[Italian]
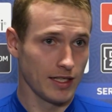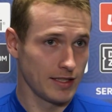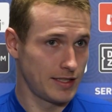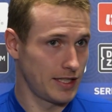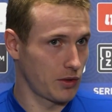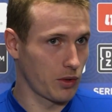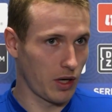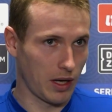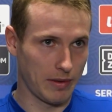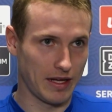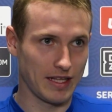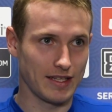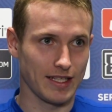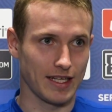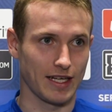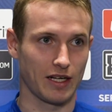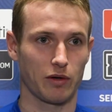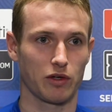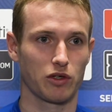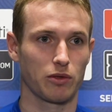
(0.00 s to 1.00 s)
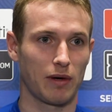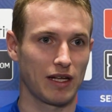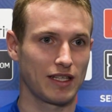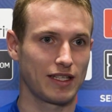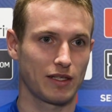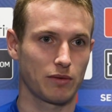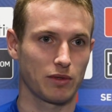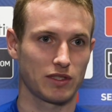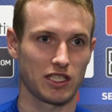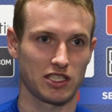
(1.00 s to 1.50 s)
Sicuramente eh, quando
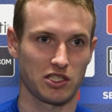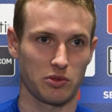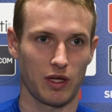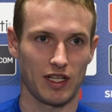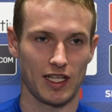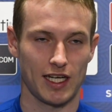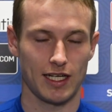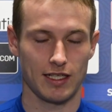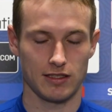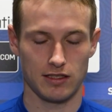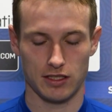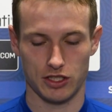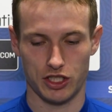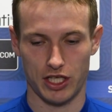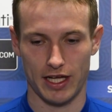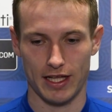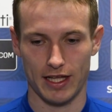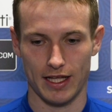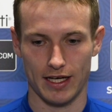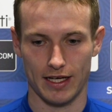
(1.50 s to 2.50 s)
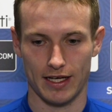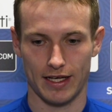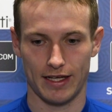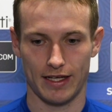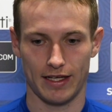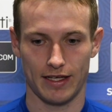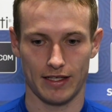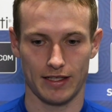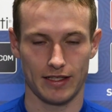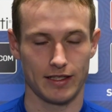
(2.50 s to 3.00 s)
batti questa squadra di del
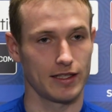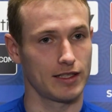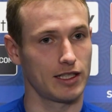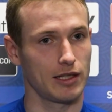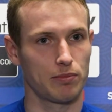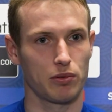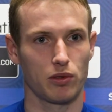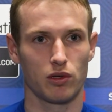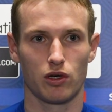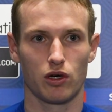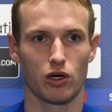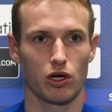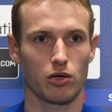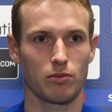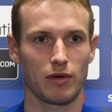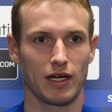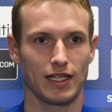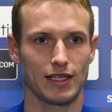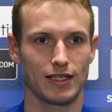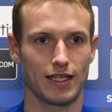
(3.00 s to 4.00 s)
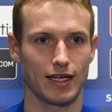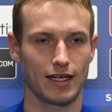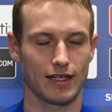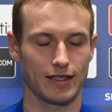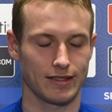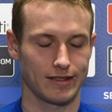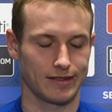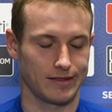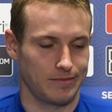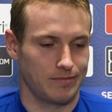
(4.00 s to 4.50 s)
genere, tipo
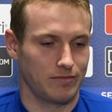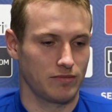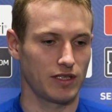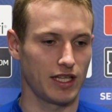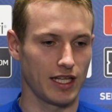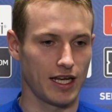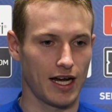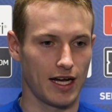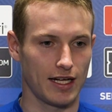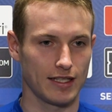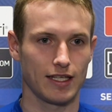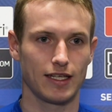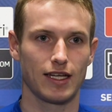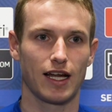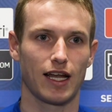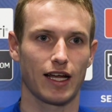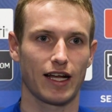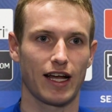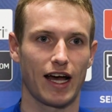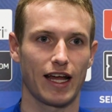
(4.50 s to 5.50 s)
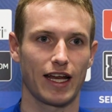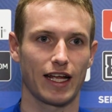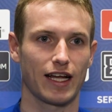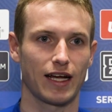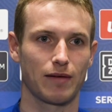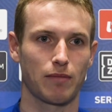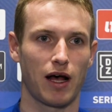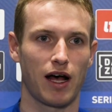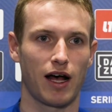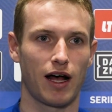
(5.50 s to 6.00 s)
Roma-Inter, ti dà, ti dà la
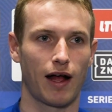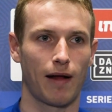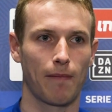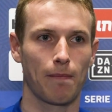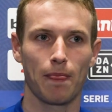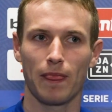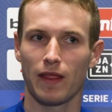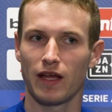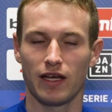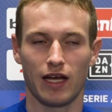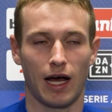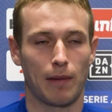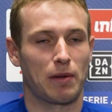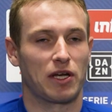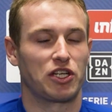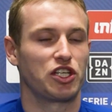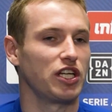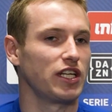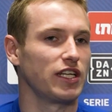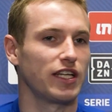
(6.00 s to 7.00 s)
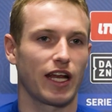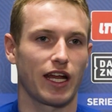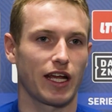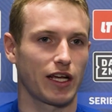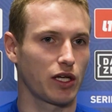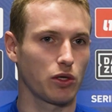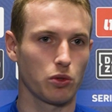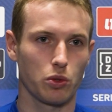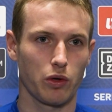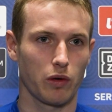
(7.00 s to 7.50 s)
carica, ma a prescindere
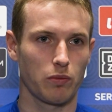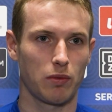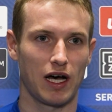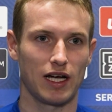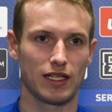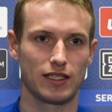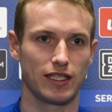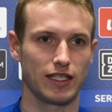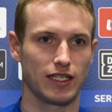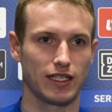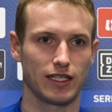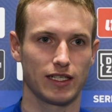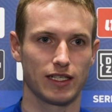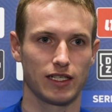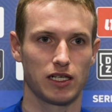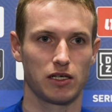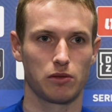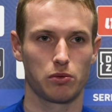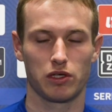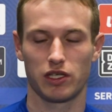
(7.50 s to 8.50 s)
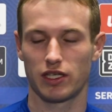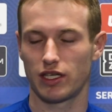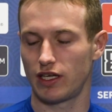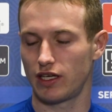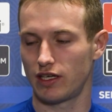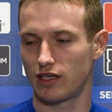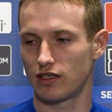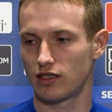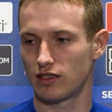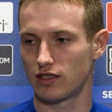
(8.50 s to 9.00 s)
chiunque batti
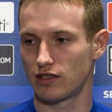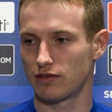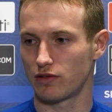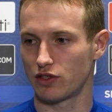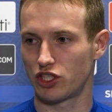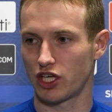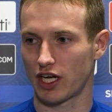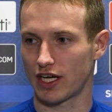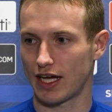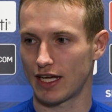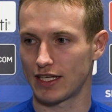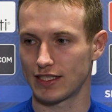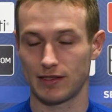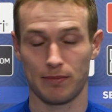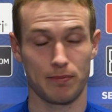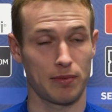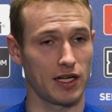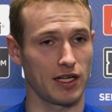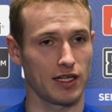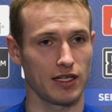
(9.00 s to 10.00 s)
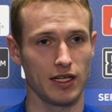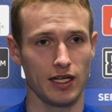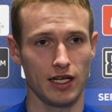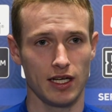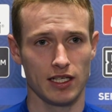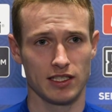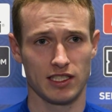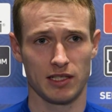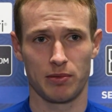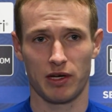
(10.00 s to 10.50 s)
vuoi, vuoi cercare sempre,
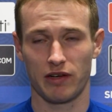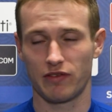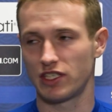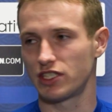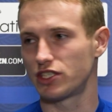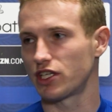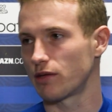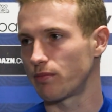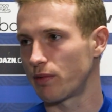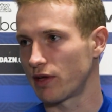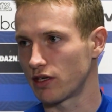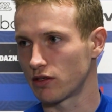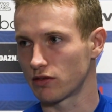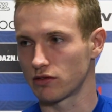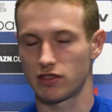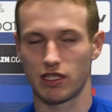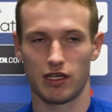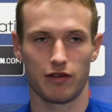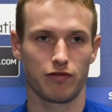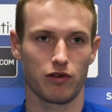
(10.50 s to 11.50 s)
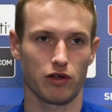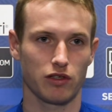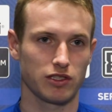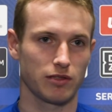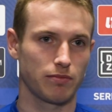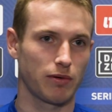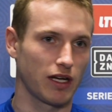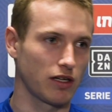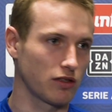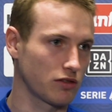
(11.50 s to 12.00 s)
sempre vincere per i nostri
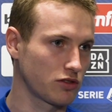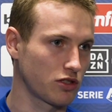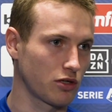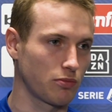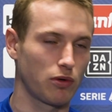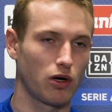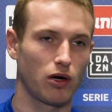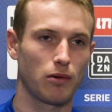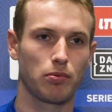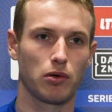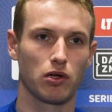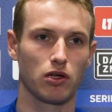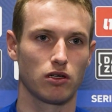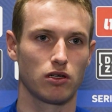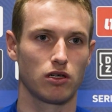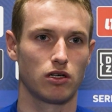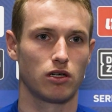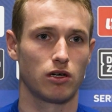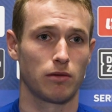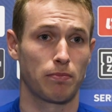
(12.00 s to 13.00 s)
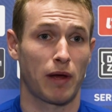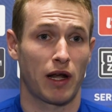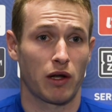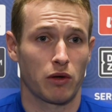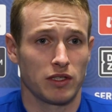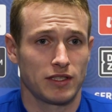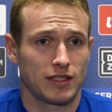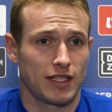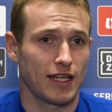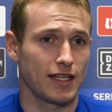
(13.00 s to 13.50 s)
tifosi, per il nostro popolo, per
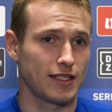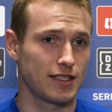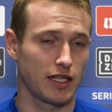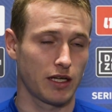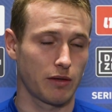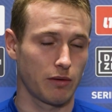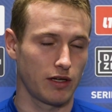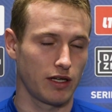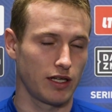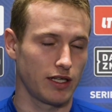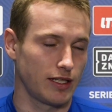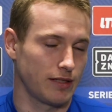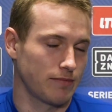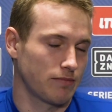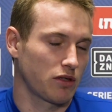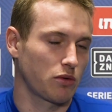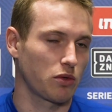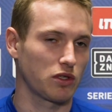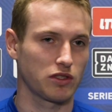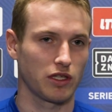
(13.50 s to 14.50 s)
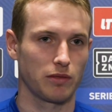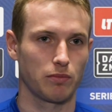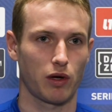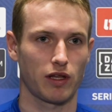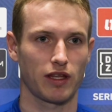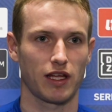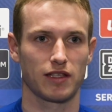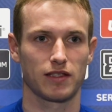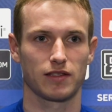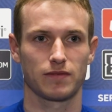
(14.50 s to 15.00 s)
noi stessi, quindi questo è
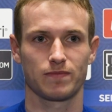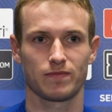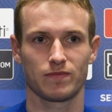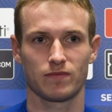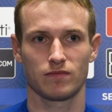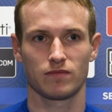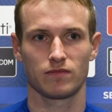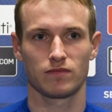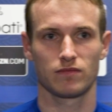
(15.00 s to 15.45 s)
importante.